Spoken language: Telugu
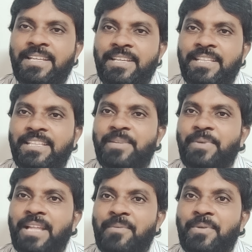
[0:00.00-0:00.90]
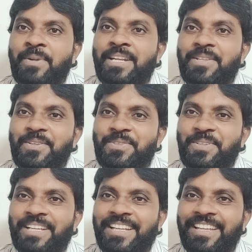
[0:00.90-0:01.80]
దీని దీని మీద ఆమె ఏమంటుందో
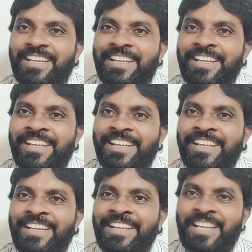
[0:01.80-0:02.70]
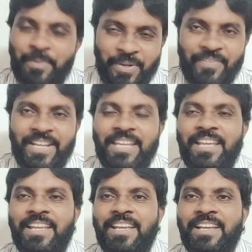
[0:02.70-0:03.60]
చూడాలి ఇప్పుడు ఇవన్నీ
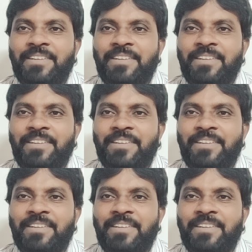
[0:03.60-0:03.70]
